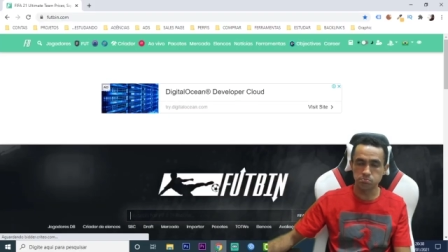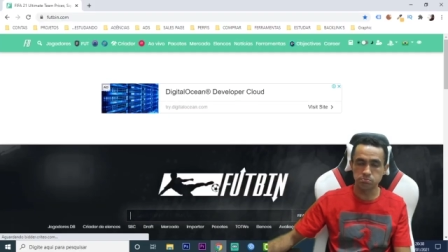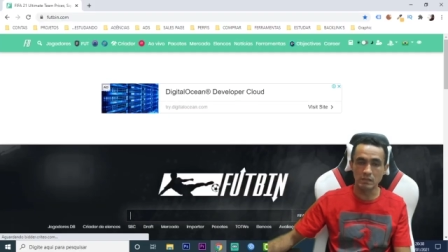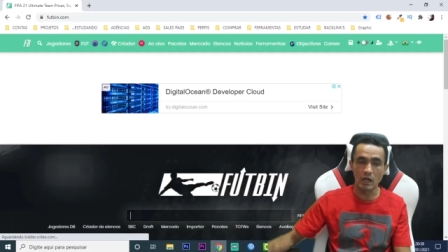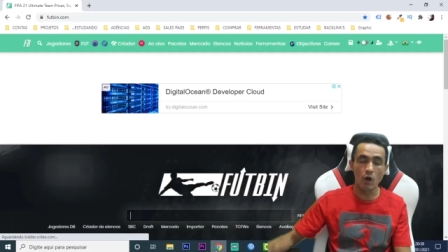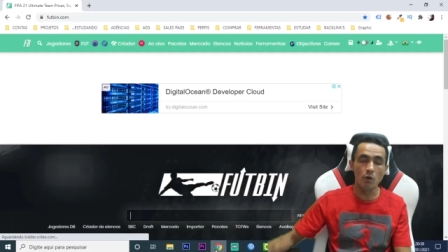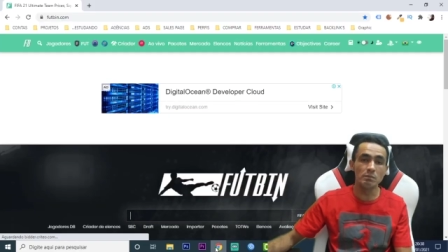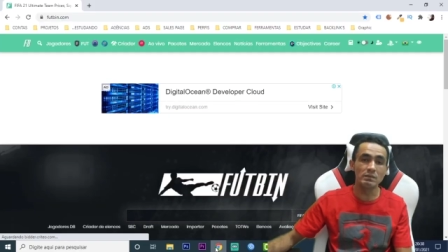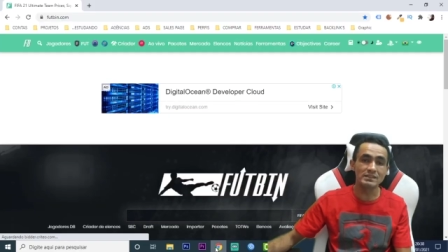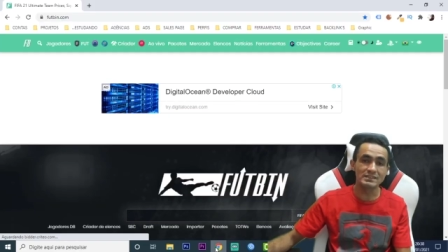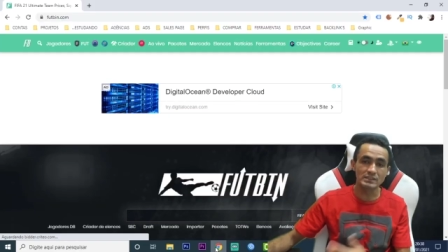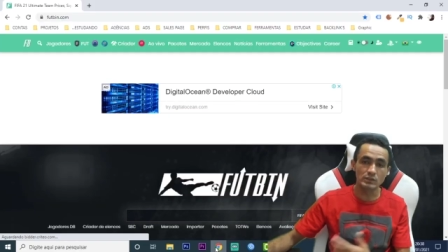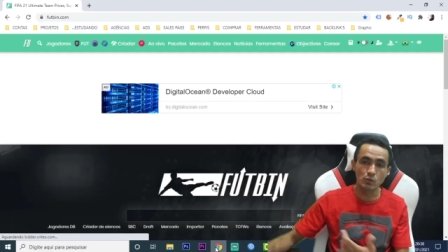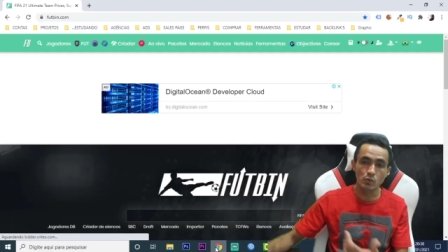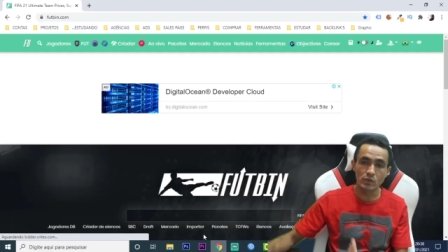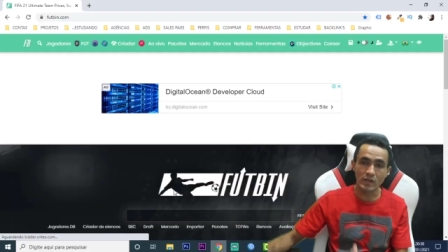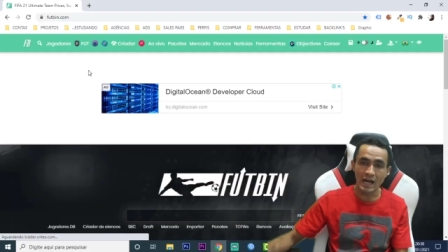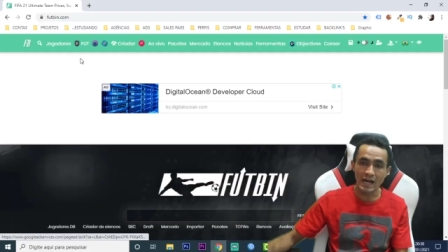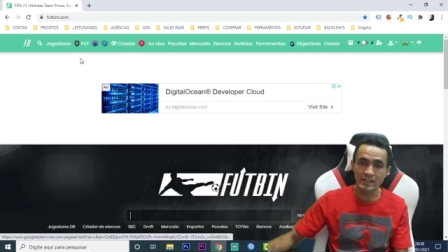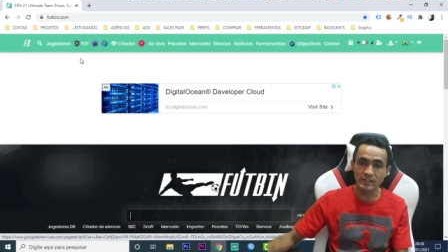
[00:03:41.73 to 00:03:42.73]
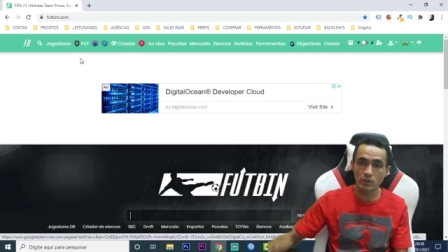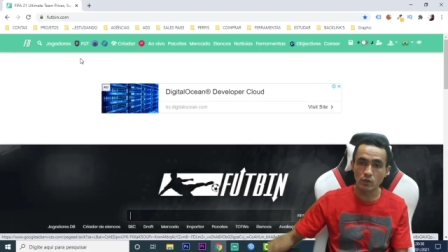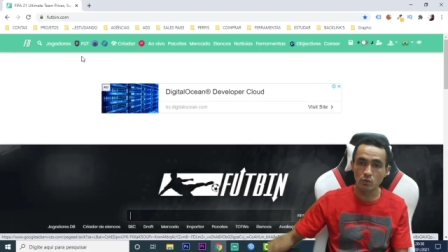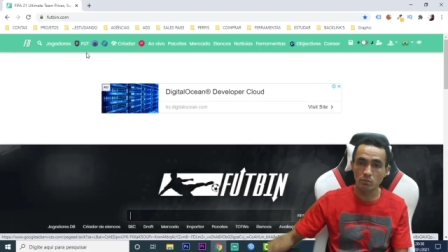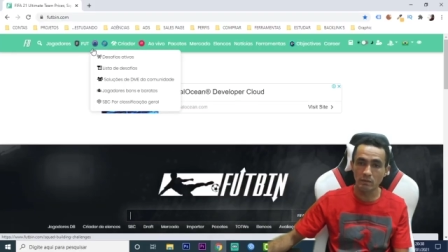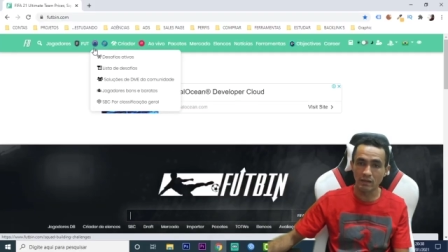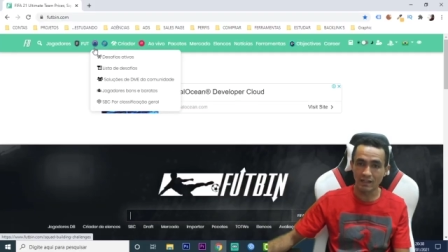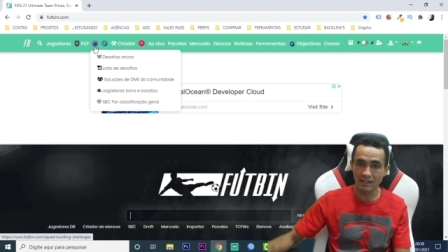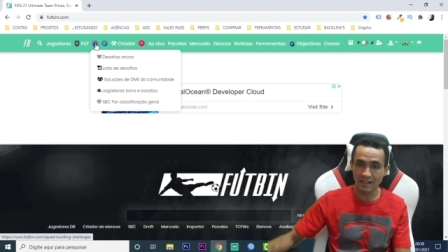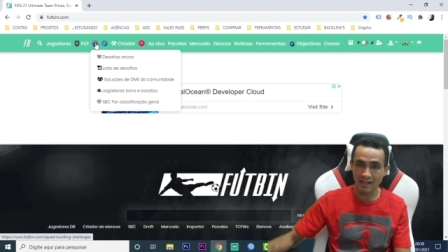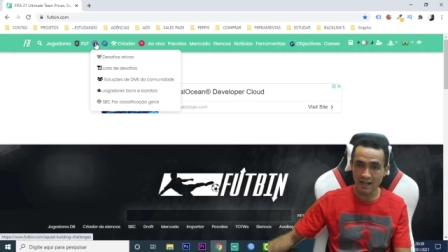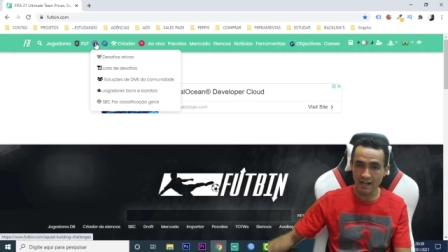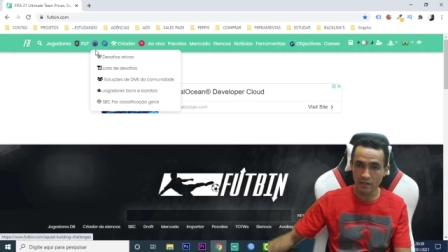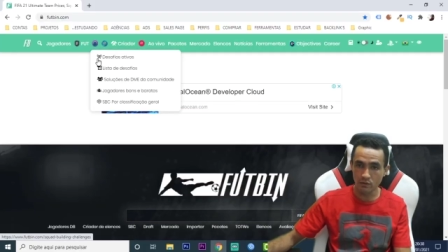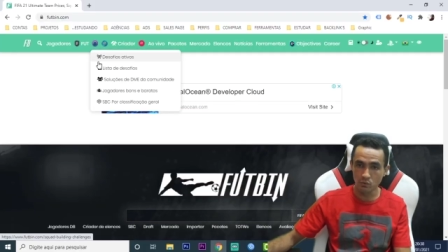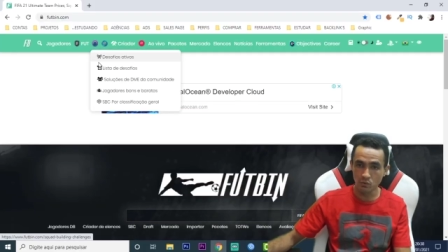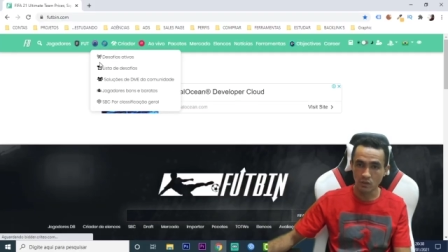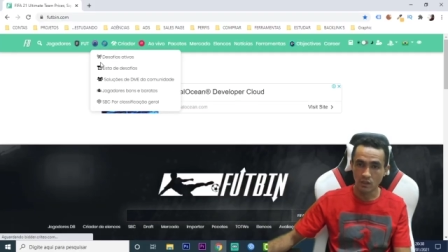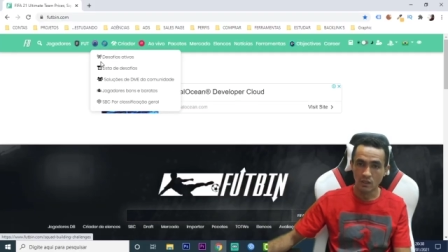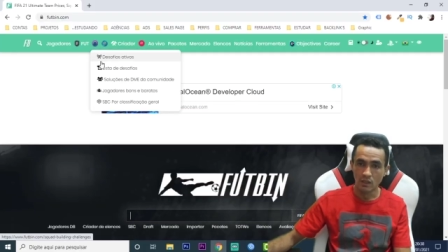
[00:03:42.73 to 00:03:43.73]
dar uma segurada no
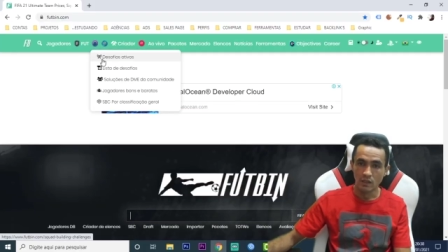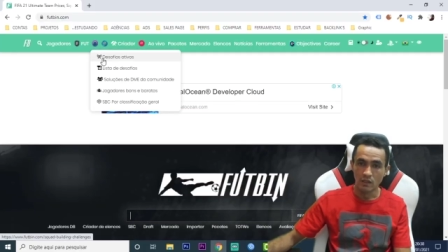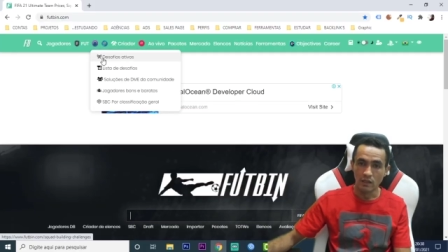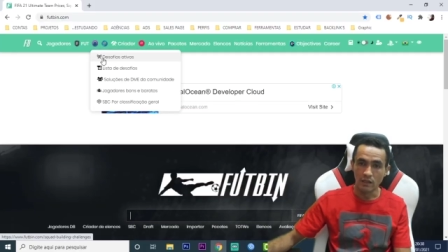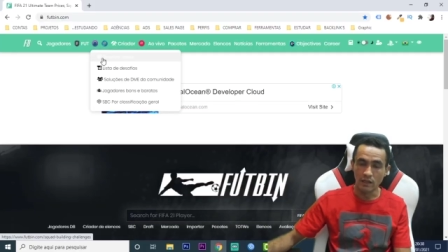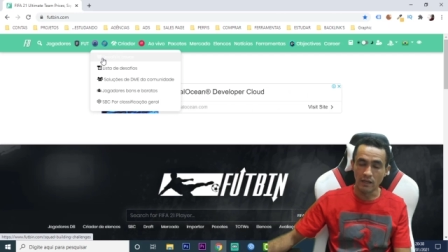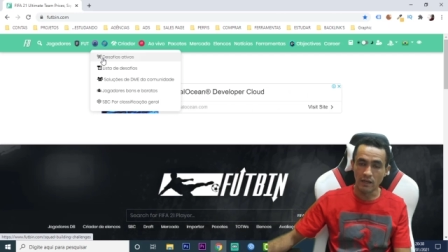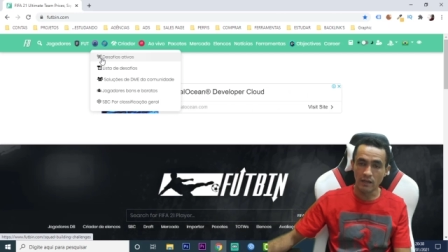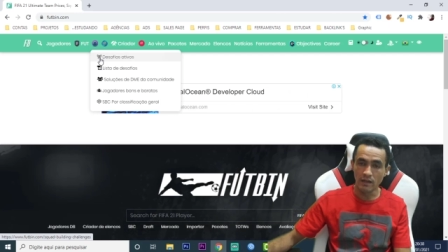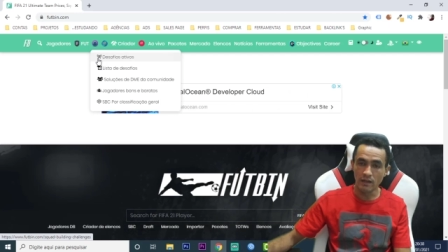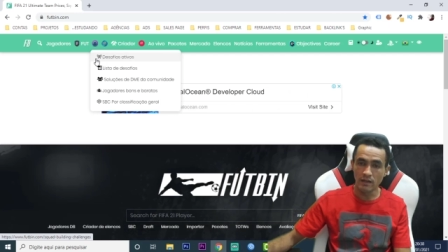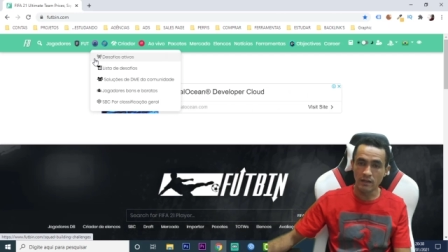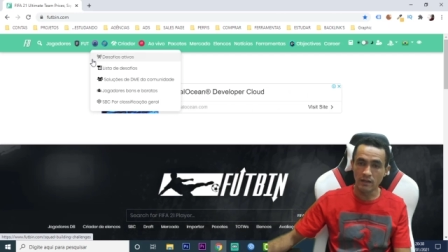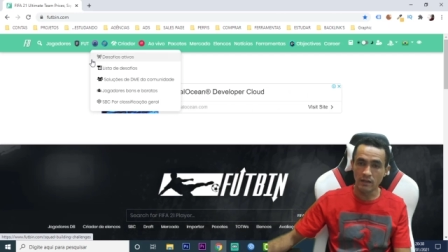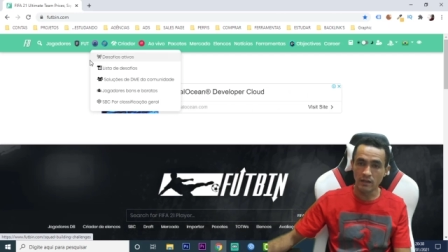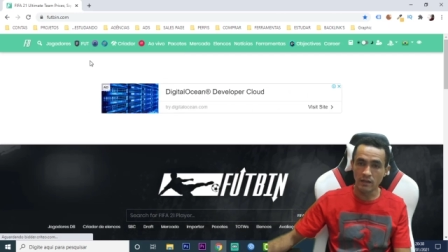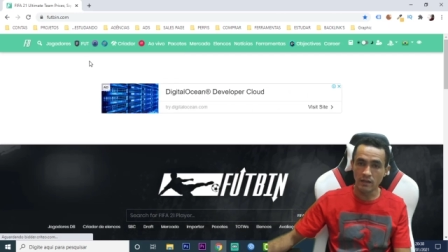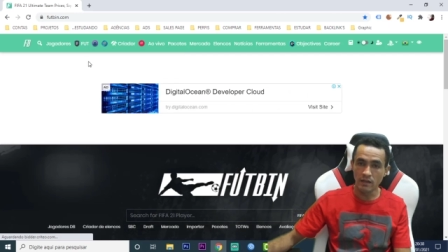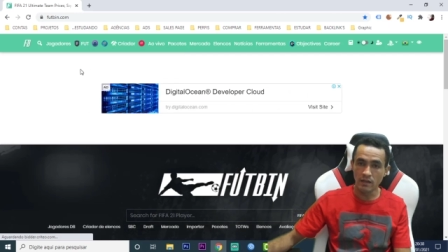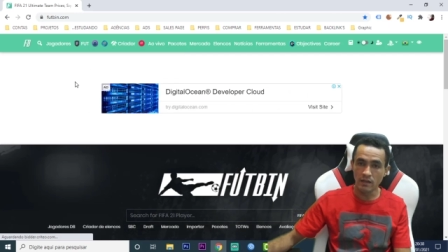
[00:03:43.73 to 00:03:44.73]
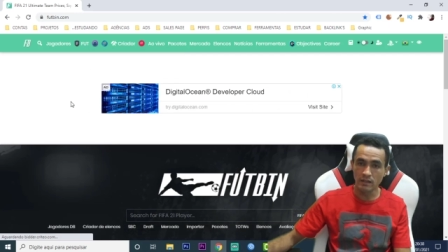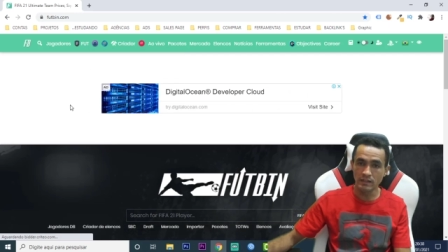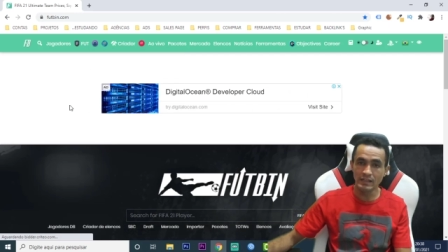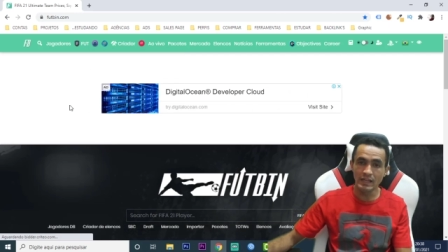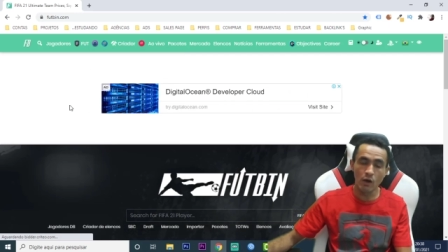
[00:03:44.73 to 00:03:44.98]
mercado é, e